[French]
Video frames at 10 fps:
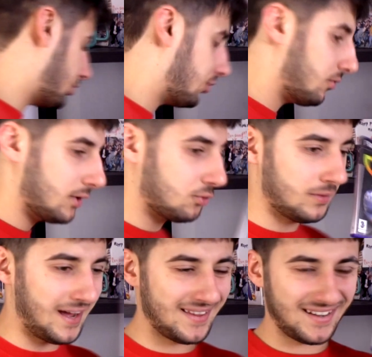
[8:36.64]
jeu est
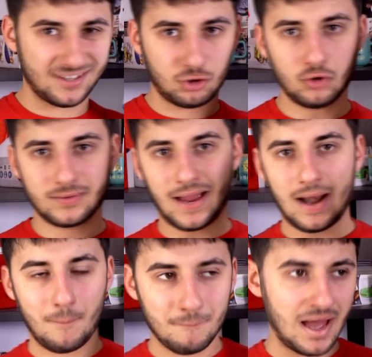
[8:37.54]
une arnaque
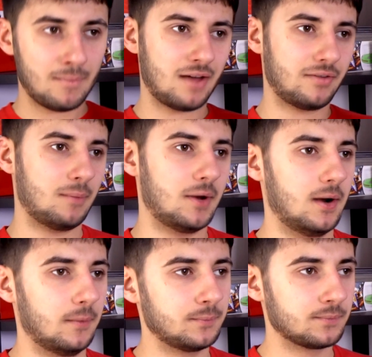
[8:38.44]
totale, même à 20
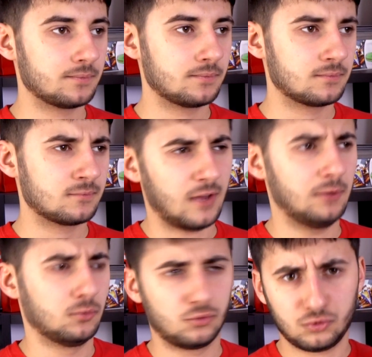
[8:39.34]
balles.
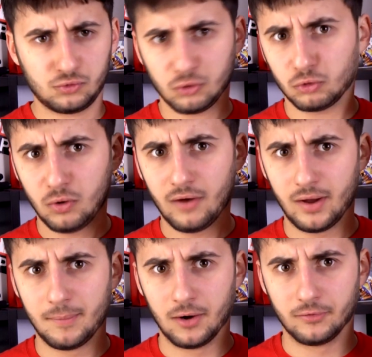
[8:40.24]
Enfin non, surtout à
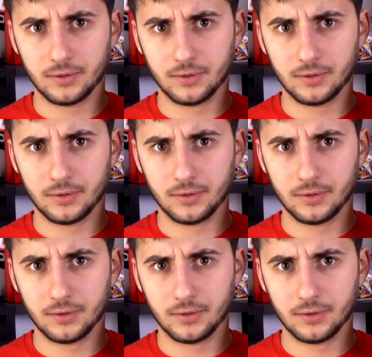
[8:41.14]
20 balles en